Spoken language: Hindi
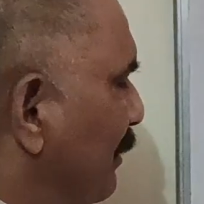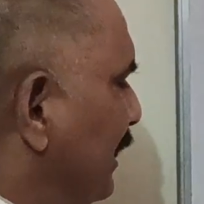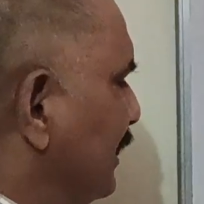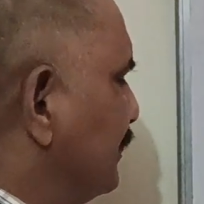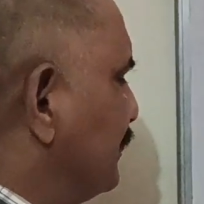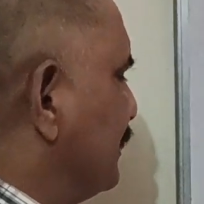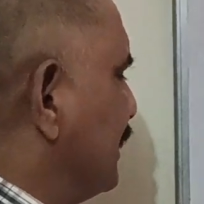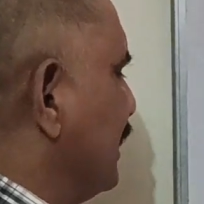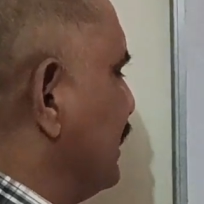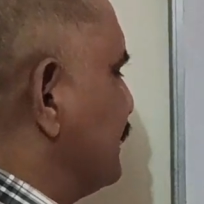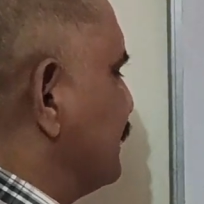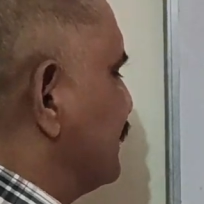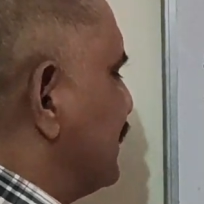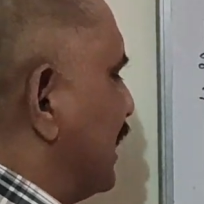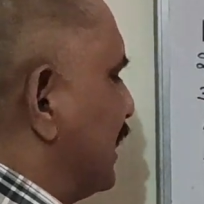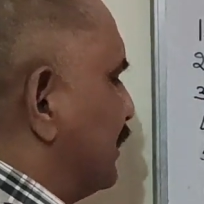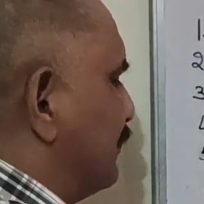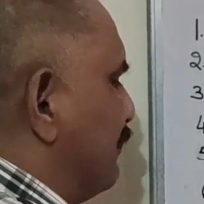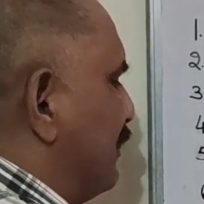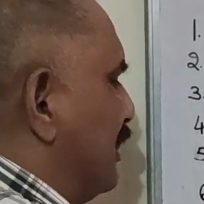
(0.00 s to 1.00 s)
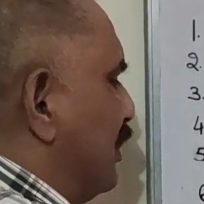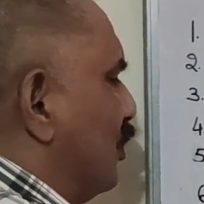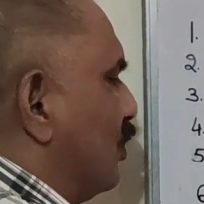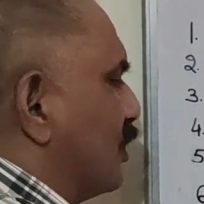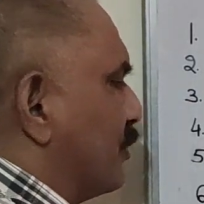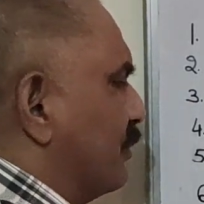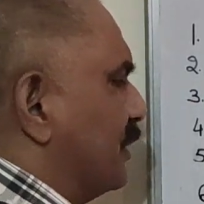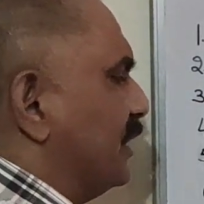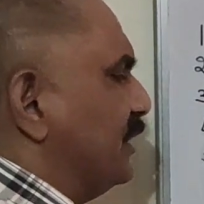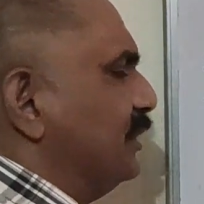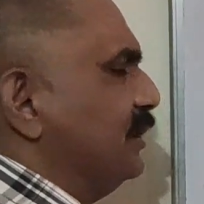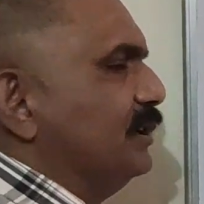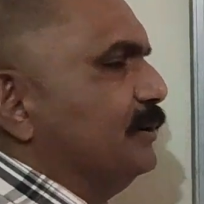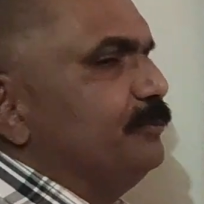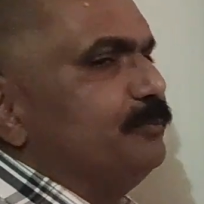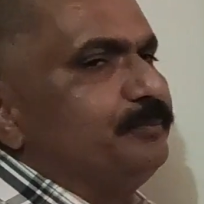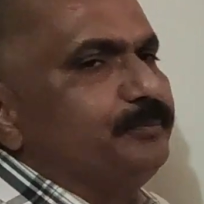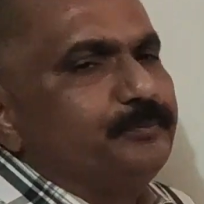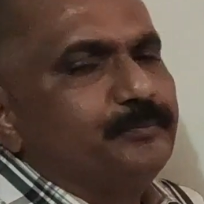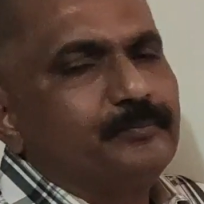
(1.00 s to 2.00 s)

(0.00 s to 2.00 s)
अब आता है सातवां और मेन नियम